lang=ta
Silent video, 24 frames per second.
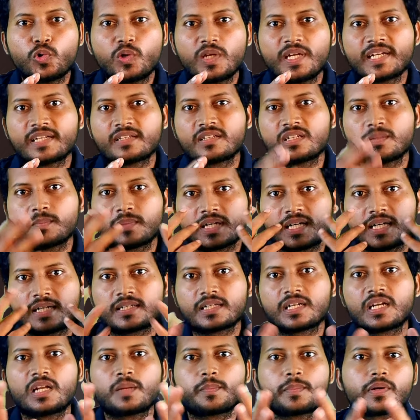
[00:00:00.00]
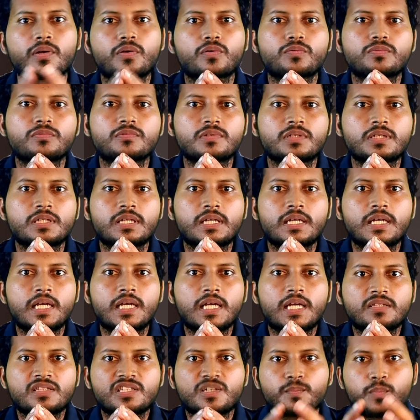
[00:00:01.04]
ப்ளூ லைட் தான் நம்ம கண்களில் படும்
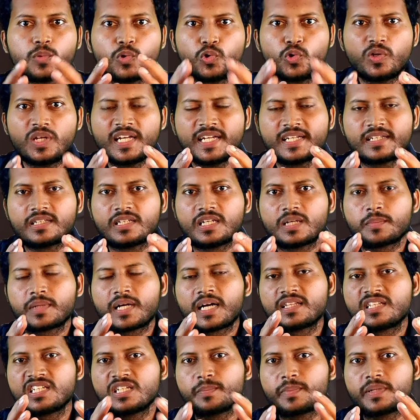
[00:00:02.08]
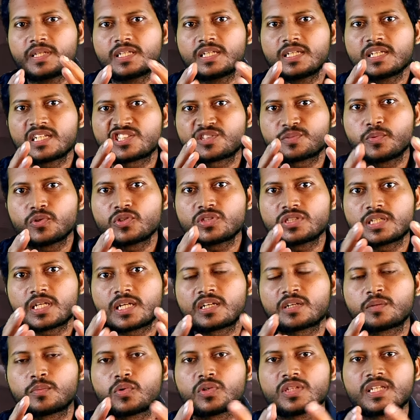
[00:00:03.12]
இந்த ப்ளூ லைட்டு நம்ம அதிகப்படியாக
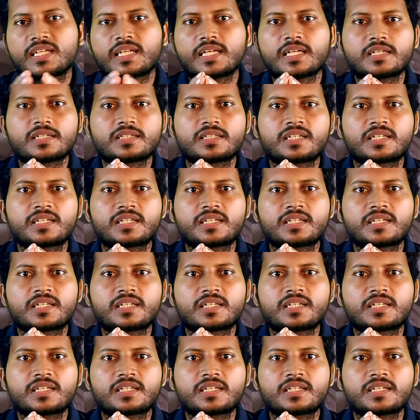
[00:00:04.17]
எக்ஸ்போஷர் ஆகும்போது என்ன